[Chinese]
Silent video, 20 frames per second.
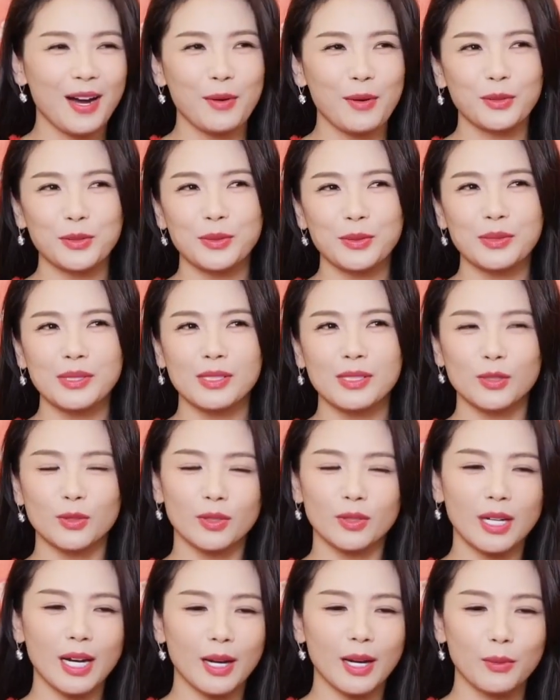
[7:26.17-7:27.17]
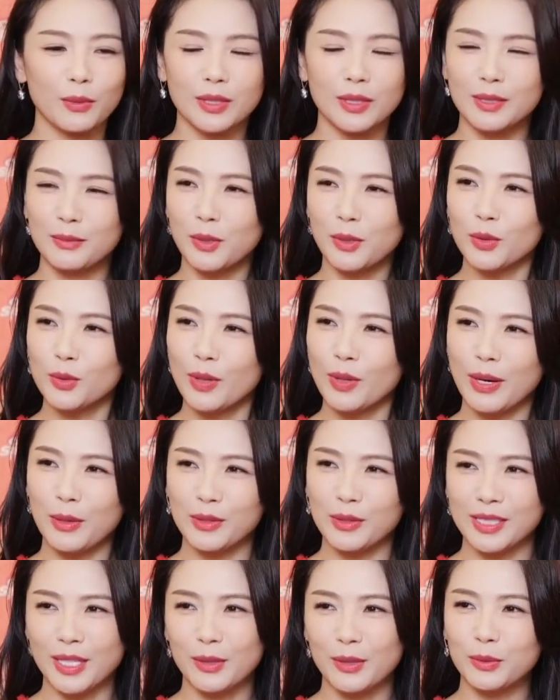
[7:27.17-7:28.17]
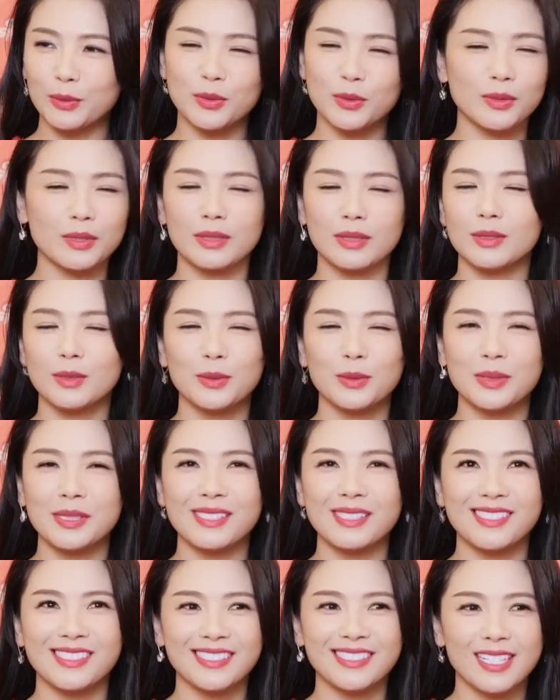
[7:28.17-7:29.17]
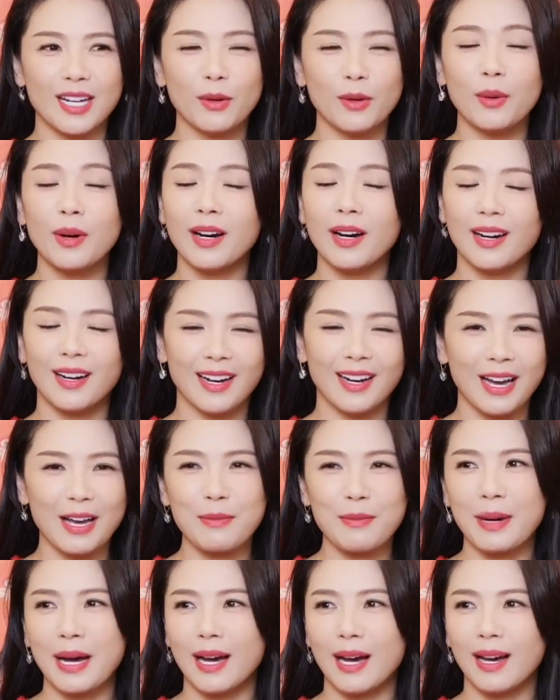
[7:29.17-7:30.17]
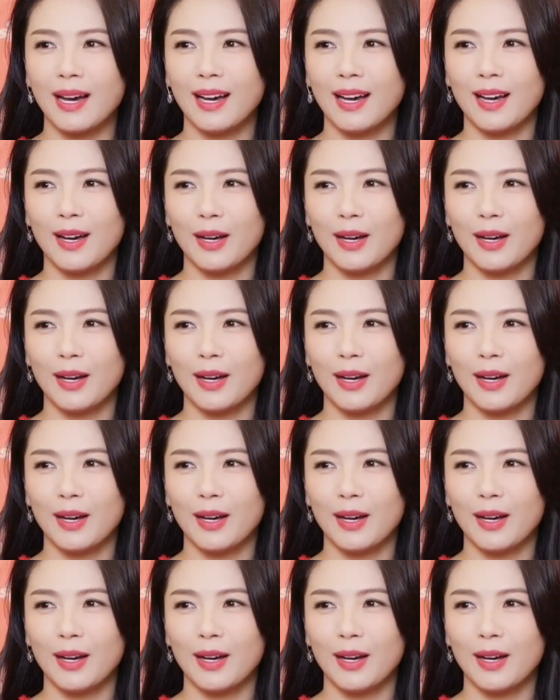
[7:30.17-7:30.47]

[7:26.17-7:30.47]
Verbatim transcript: 我就一直说啊，我你们录完我再录，就就一直这样。我很害怕，